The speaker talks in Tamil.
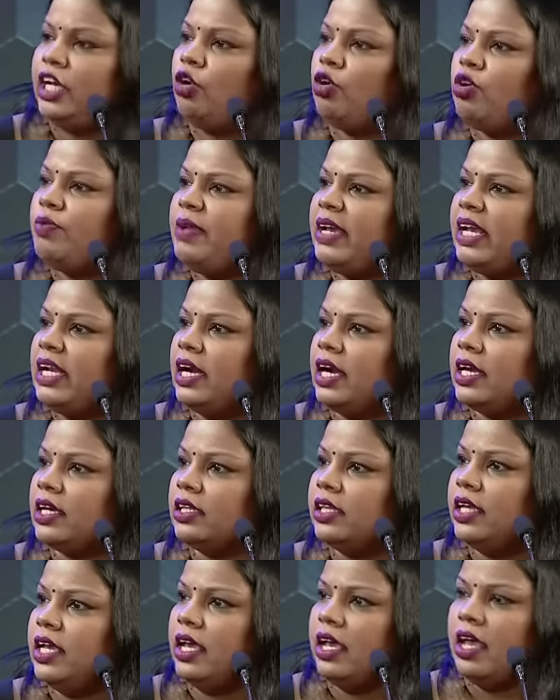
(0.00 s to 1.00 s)
கொடுமைகள்
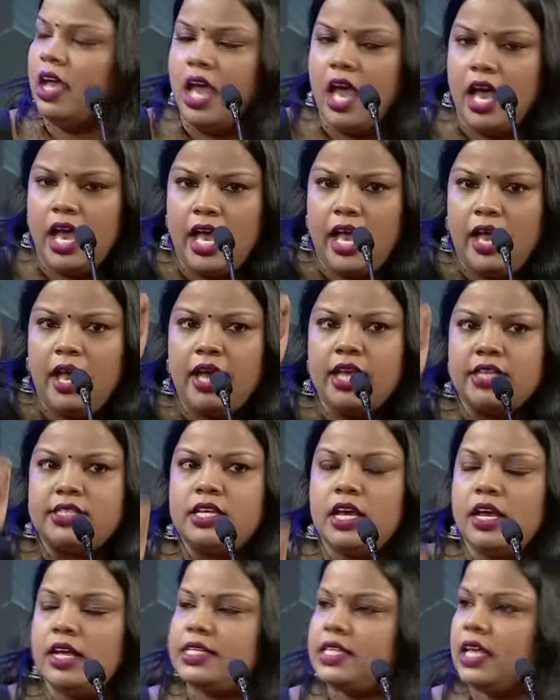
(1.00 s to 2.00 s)
நடக்குது
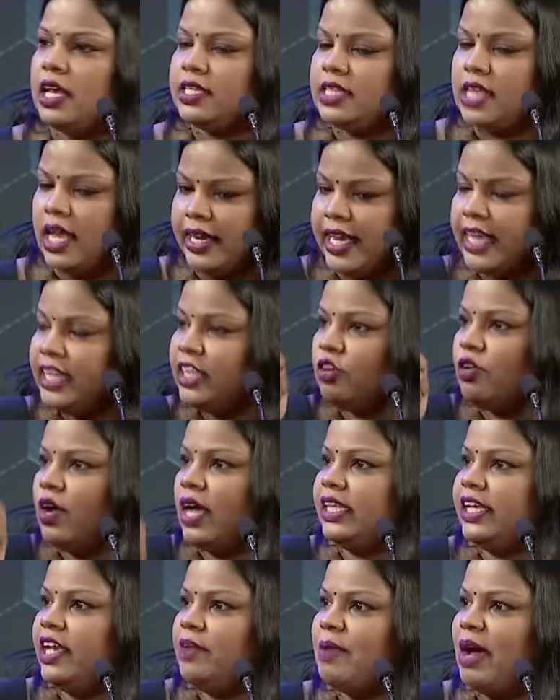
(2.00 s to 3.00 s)
சங்கீதனம்
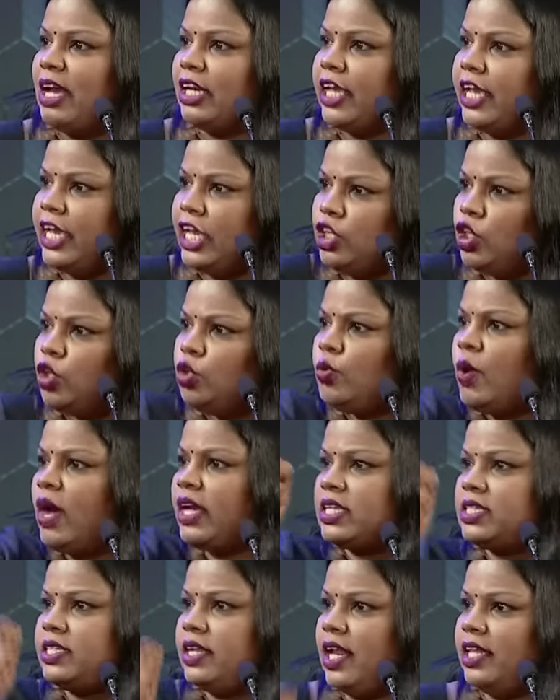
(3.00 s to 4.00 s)
அதிகமா இருக்கு இந்துத்துவ
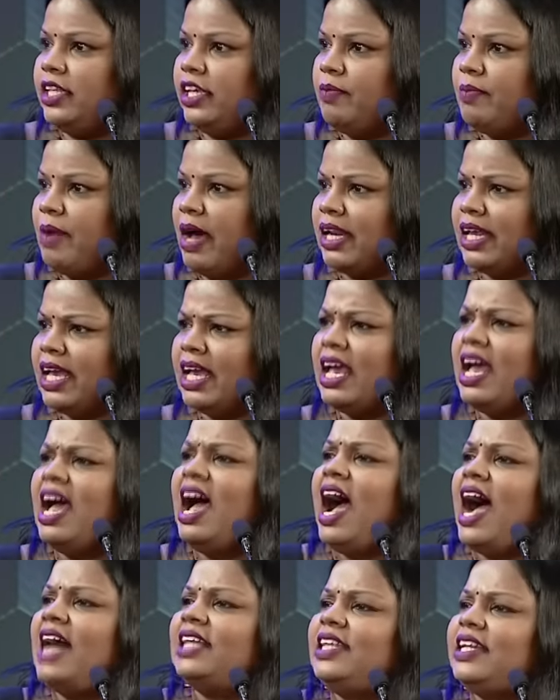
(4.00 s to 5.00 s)
அரசியல் அதிகமா இருக்கு
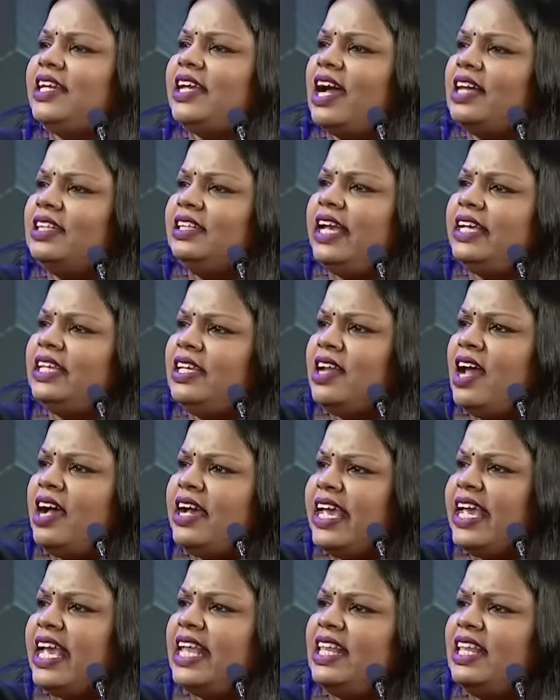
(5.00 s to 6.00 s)
அதற்கு அது எதிராக
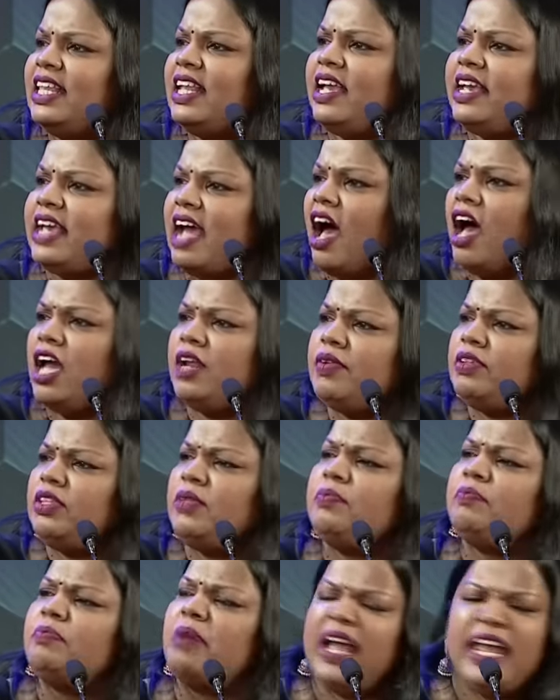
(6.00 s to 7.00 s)
எந்த யார் வந்து
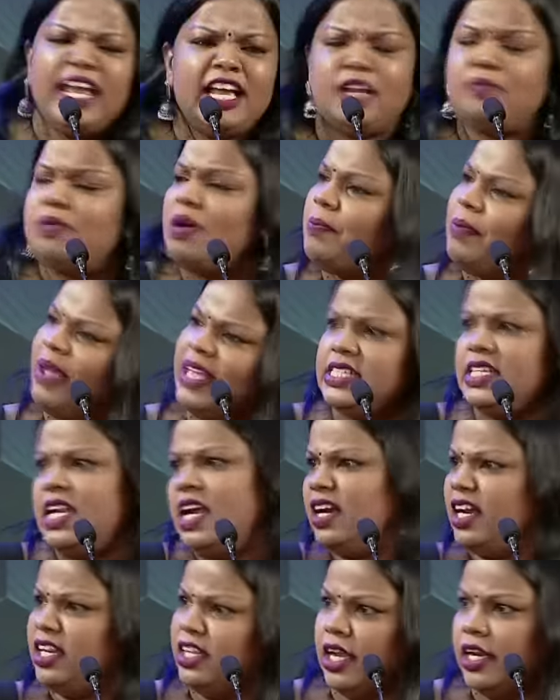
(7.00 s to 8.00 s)
பயங்கரமா
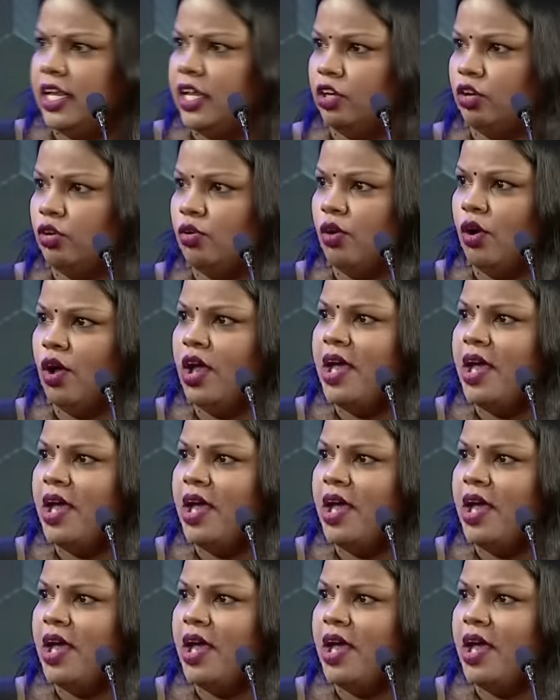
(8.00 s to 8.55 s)
பேசுறாங்கன்னு தானே இருக்கணும்